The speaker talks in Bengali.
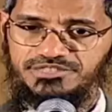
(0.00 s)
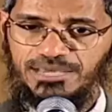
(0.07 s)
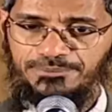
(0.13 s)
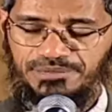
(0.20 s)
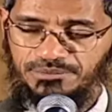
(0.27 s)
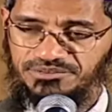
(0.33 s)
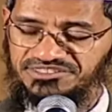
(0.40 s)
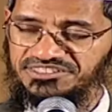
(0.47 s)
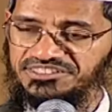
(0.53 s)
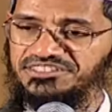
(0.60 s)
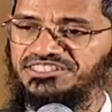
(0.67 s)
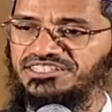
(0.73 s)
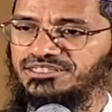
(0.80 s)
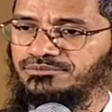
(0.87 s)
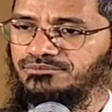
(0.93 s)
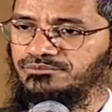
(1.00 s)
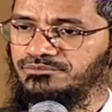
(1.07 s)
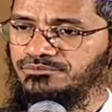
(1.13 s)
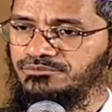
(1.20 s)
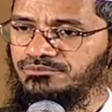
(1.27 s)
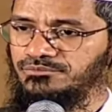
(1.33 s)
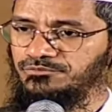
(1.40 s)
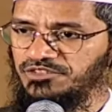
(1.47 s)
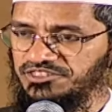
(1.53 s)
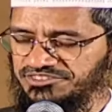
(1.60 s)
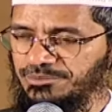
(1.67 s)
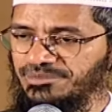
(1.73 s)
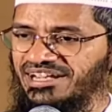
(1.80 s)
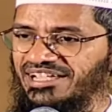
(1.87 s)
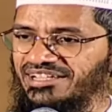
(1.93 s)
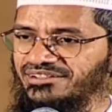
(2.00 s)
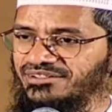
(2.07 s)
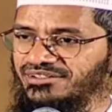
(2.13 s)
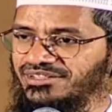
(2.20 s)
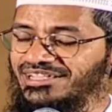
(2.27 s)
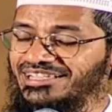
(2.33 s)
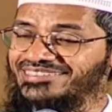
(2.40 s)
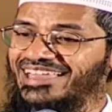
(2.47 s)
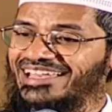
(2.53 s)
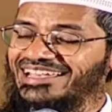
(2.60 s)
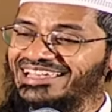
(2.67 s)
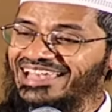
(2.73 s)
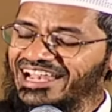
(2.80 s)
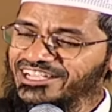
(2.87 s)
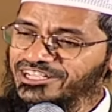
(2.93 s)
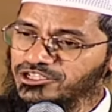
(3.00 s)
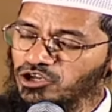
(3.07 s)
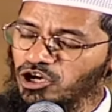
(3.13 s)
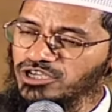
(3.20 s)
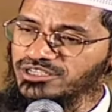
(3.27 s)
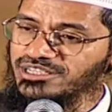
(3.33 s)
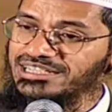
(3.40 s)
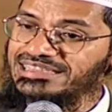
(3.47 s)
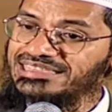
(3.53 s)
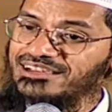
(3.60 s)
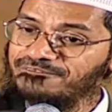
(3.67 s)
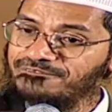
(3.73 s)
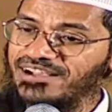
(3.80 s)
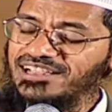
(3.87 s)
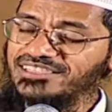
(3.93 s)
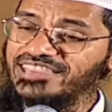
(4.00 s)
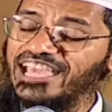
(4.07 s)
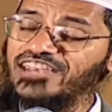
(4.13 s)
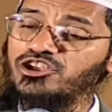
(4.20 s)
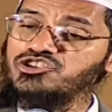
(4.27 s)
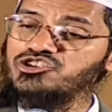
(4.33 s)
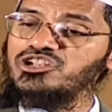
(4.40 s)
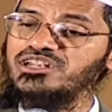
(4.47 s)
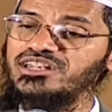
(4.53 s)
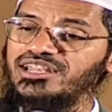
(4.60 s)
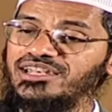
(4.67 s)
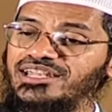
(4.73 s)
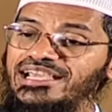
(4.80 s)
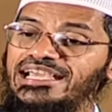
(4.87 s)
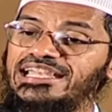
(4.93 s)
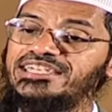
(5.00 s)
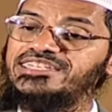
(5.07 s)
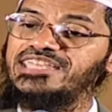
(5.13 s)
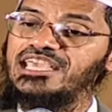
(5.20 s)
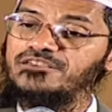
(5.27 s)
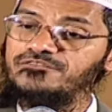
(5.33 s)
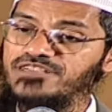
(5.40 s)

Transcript: অধ্যায় নম্বর তেষট্টি আয়াত নম্বর নয় যে তোমাদের সম্পদ আর সন্তান সন্ততি যেন